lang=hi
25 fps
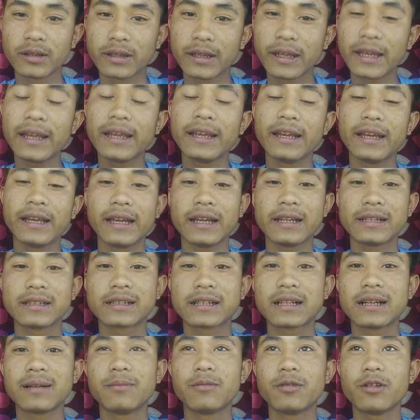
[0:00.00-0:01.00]
ये है
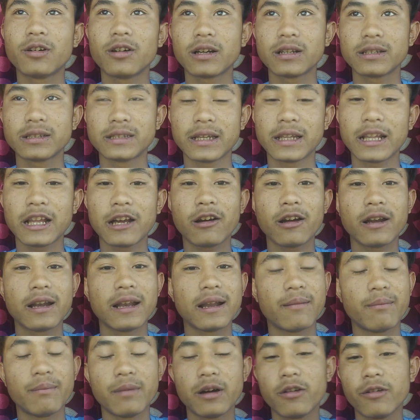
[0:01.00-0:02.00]
आज का ब्लॉग ज़्यादा
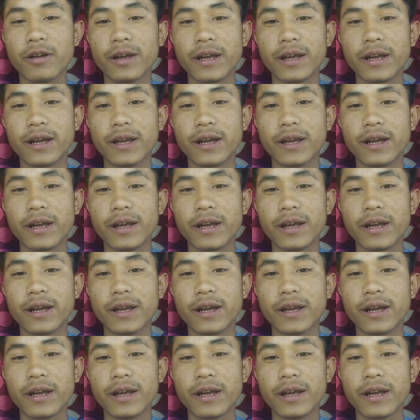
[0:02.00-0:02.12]
लंबा